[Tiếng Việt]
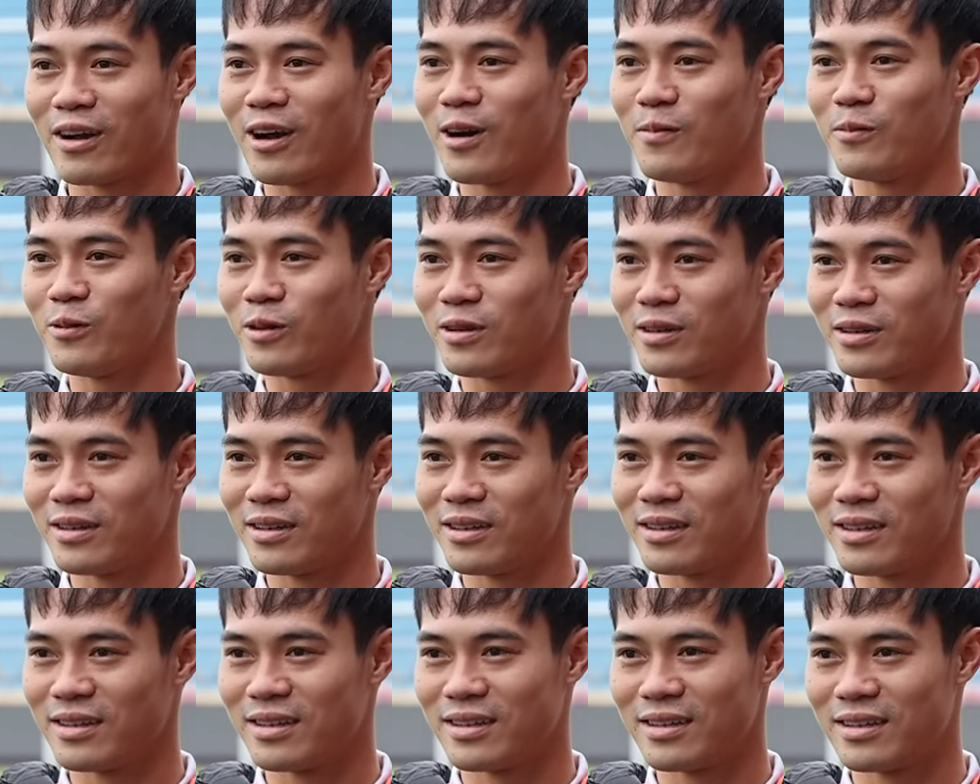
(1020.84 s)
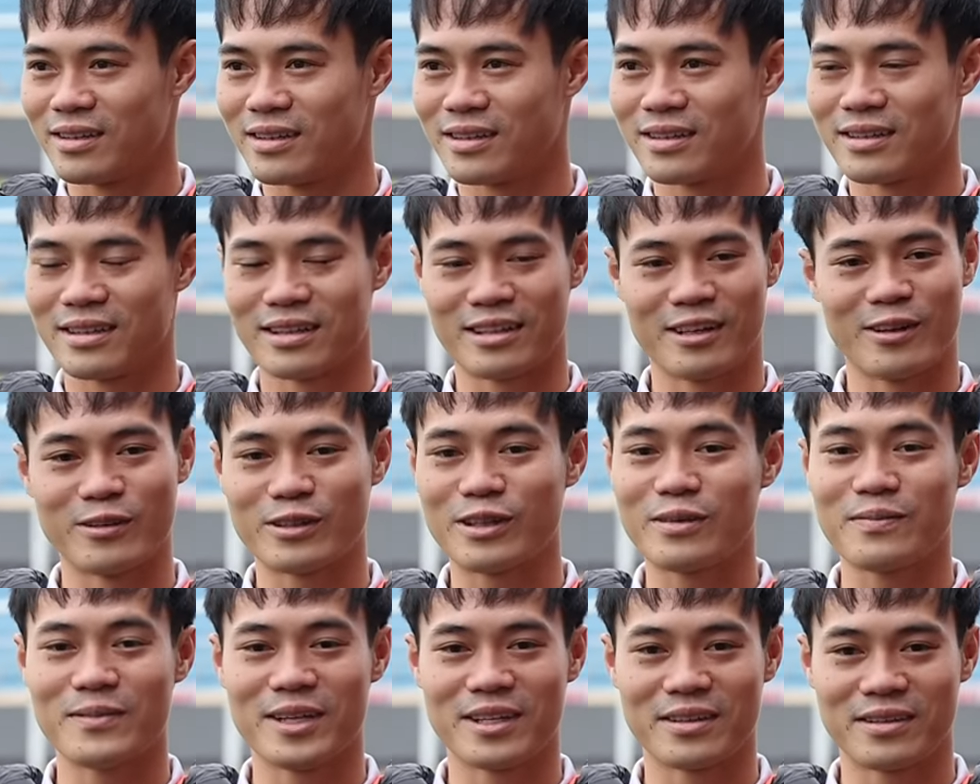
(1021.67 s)
cơm luôn, đều rất
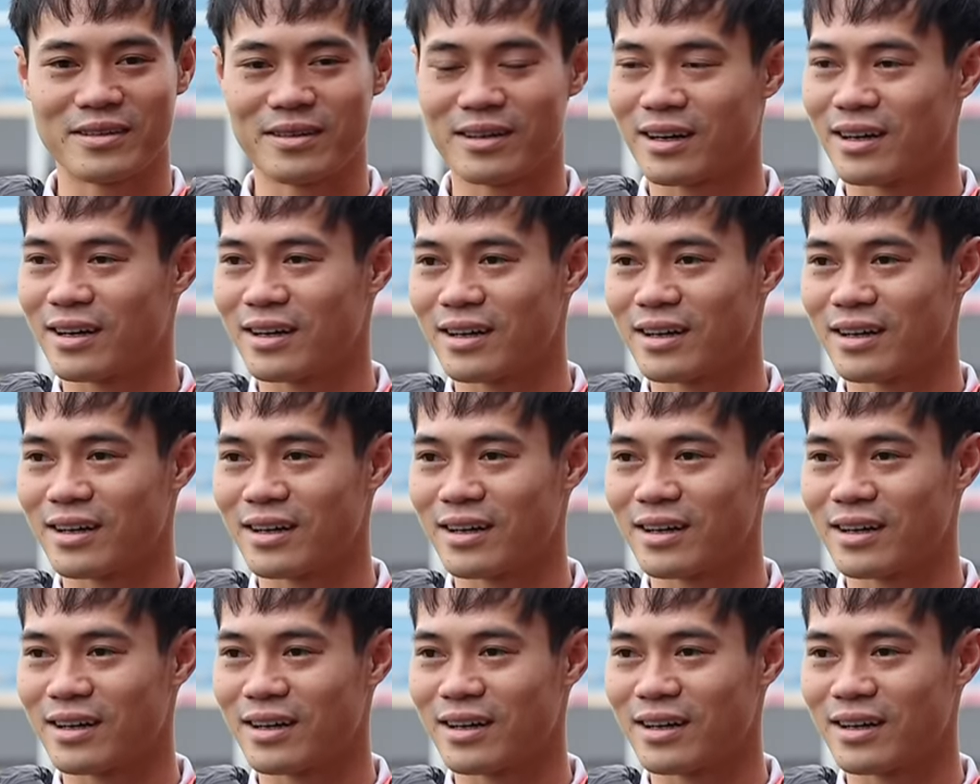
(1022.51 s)
là bình thường.